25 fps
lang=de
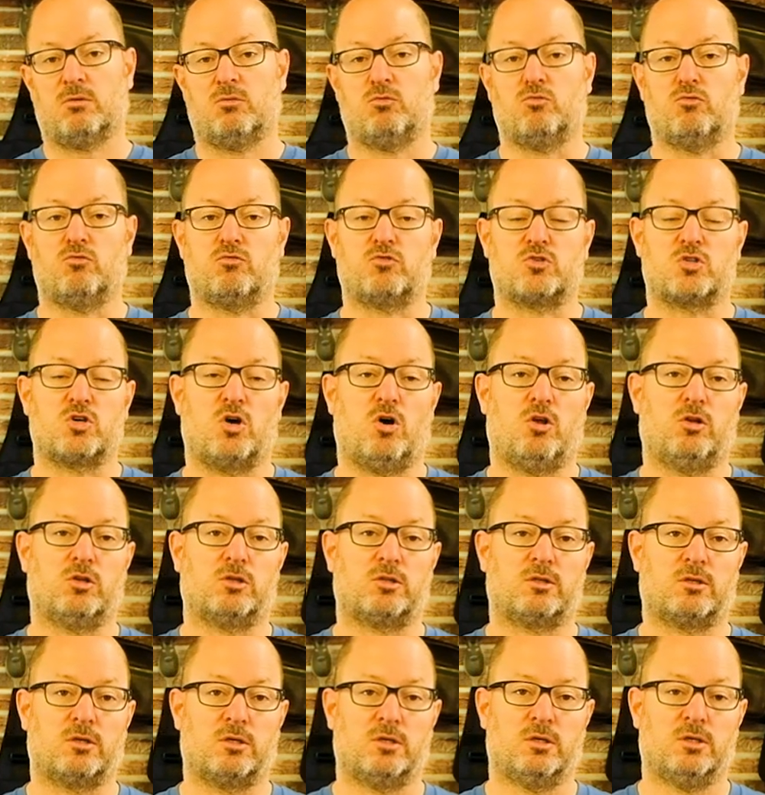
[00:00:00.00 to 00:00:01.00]

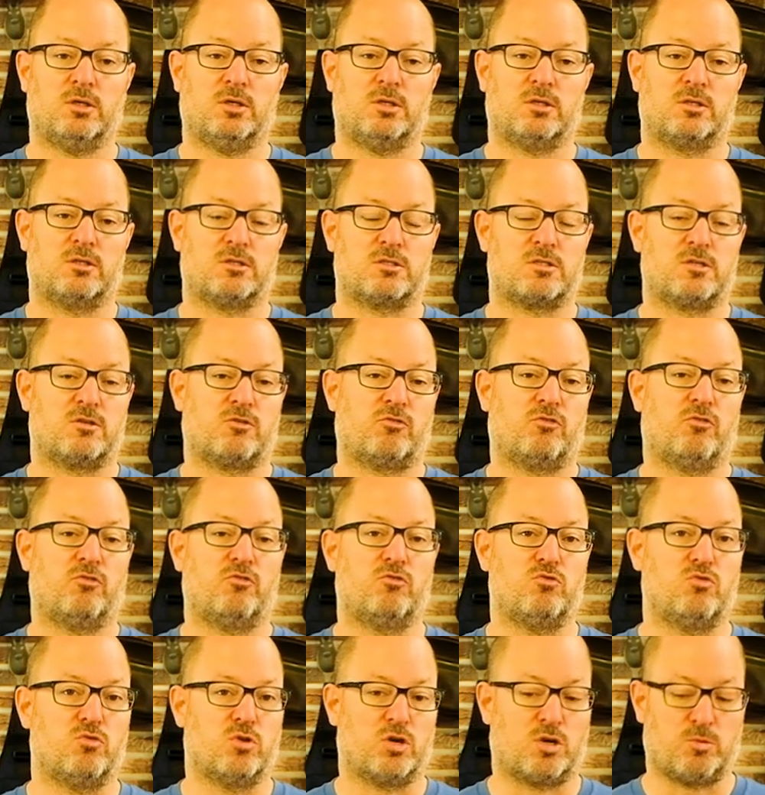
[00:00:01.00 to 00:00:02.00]
aufschalten, dass das
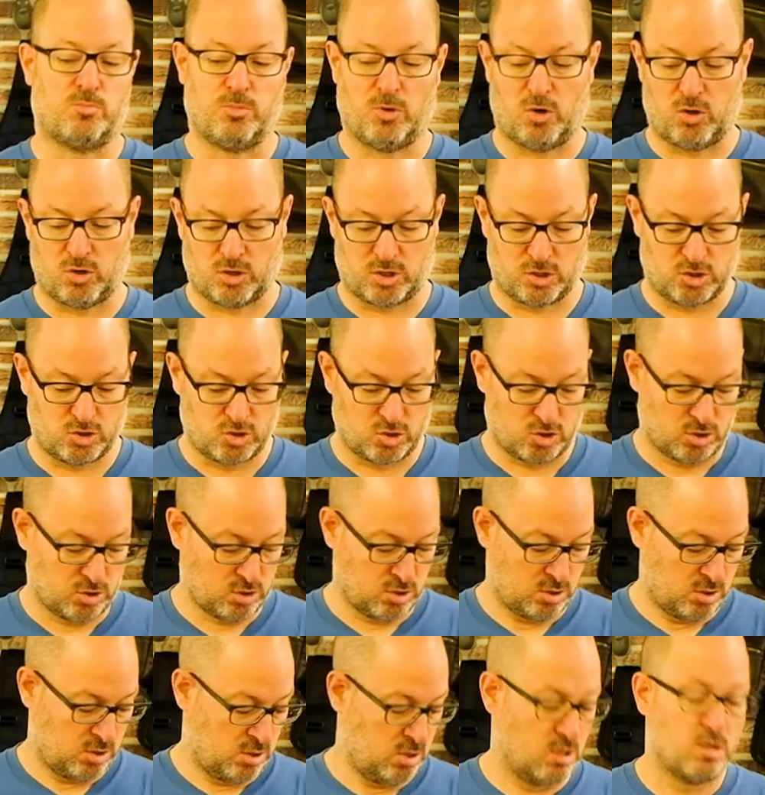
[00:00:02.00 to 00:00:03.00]
verfügbar ist.
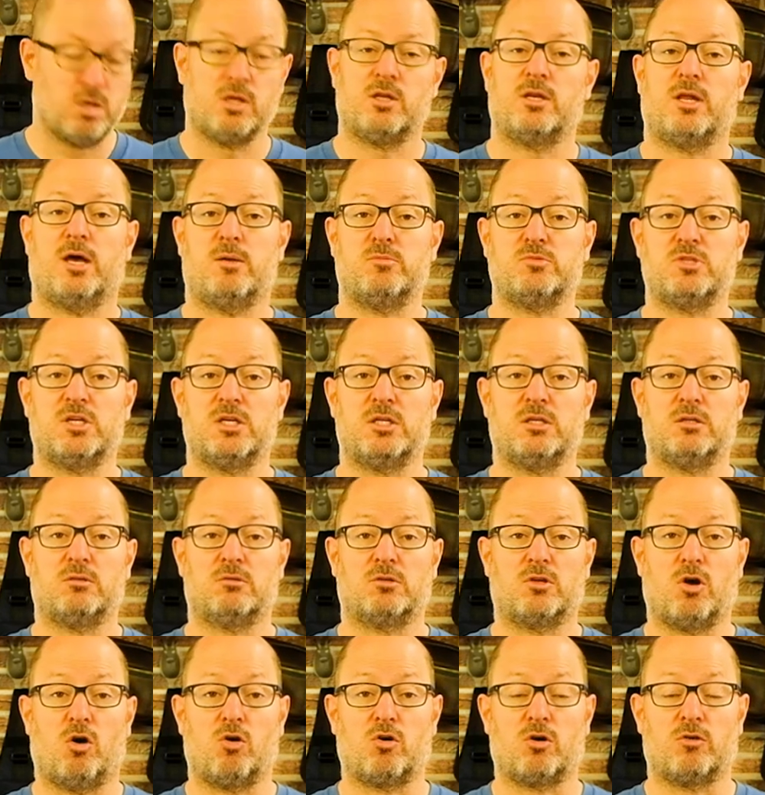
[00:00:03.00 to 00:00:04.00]
In dem Sinne,
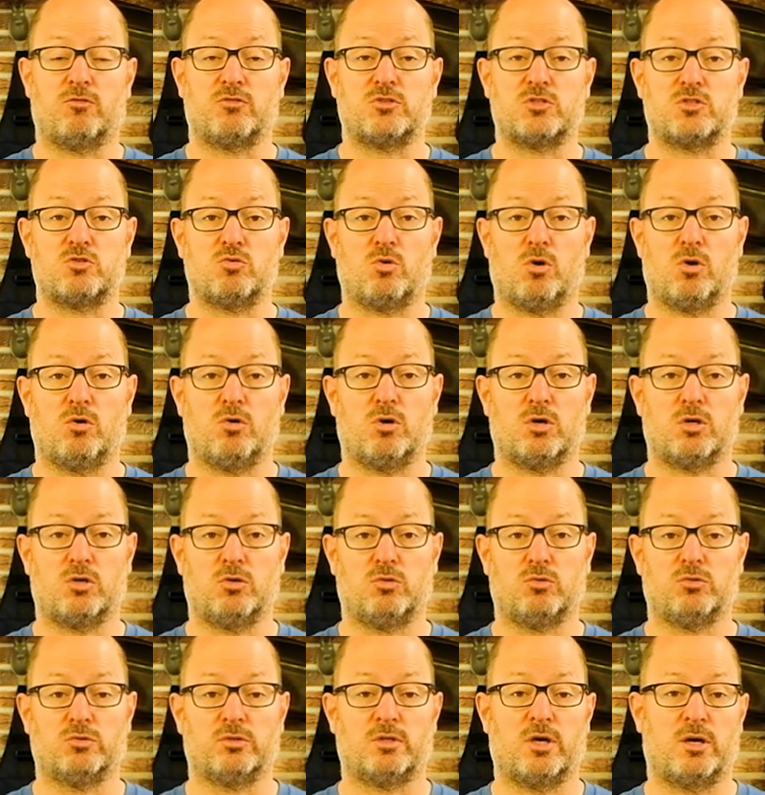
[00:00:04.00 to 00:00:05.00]
danke fürs Zuschauen
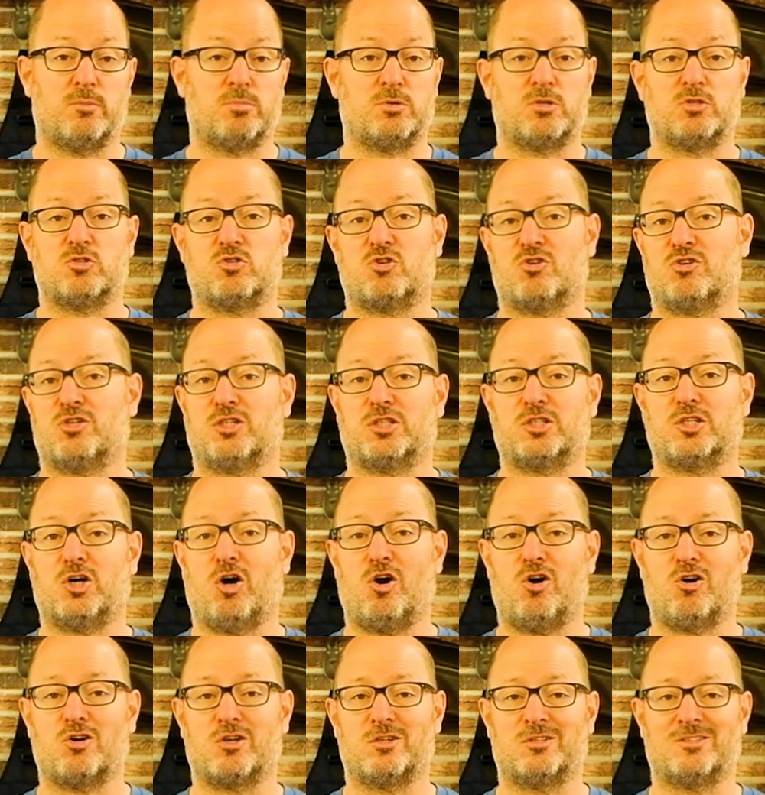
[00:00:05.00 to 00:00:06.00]
und habt einen schönen
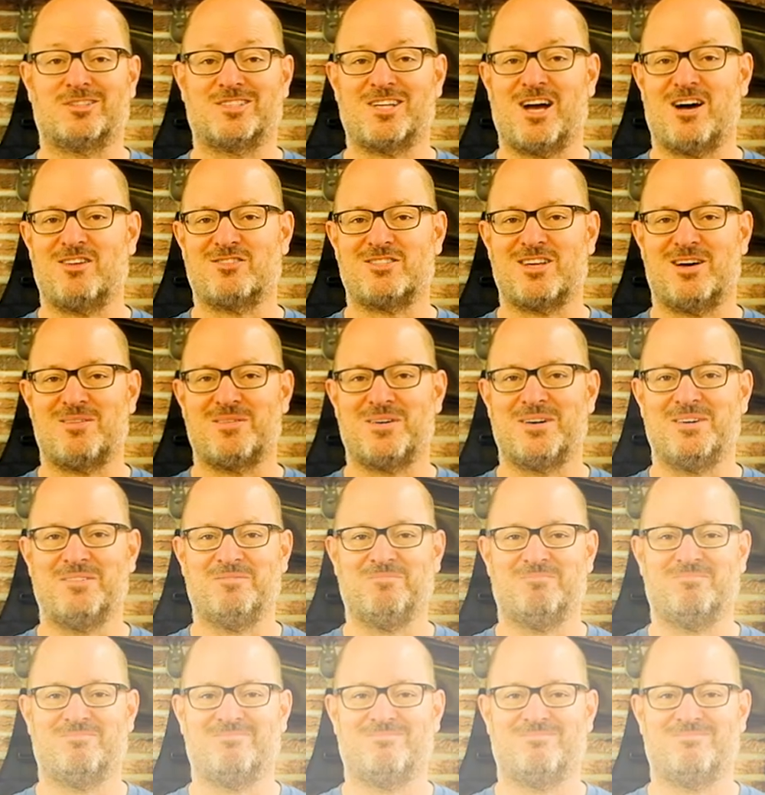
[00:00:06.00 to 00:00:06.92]
Tag. Ciao zusammen.